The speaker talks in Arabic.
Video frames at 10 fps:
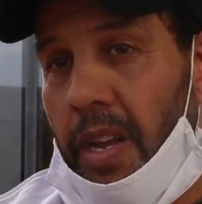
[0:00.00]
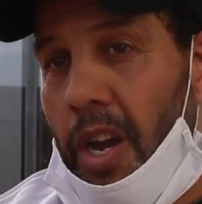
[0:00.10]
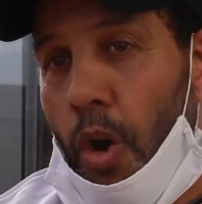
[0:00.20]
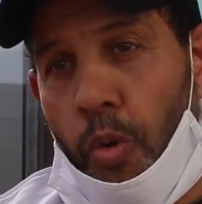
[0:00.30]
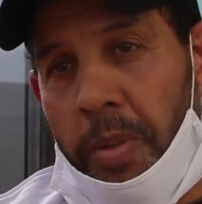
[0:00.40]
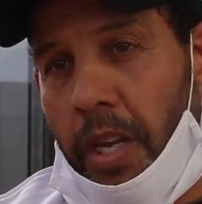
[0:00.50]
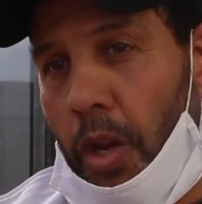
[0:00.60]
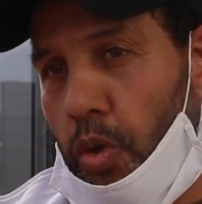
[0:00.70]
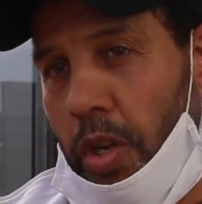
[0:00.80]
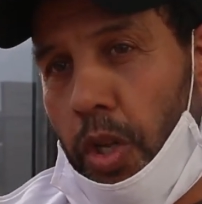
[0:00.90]
حاولوا ما
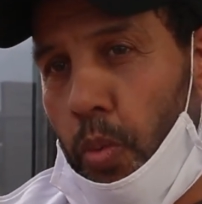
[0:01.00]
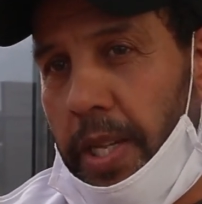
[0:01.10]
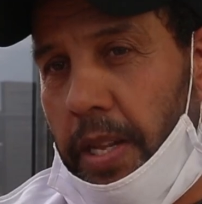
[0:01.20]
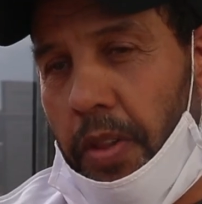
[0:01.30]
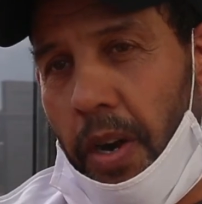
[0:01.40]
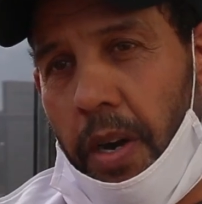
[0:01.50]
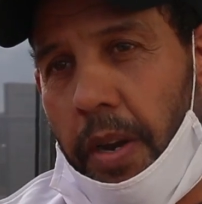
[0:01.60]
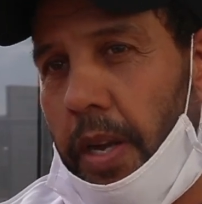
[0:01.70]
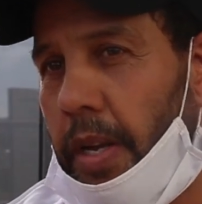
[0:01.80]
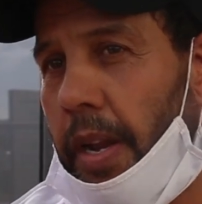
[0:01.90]
تخلوش على الوليد هذا
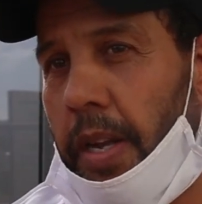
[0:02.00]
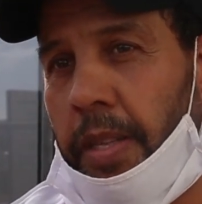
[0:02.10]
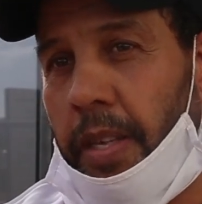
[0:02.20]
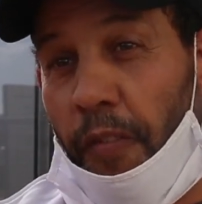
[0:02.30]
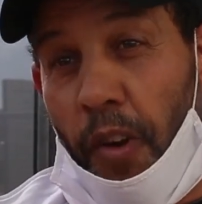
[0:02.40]
راه انسان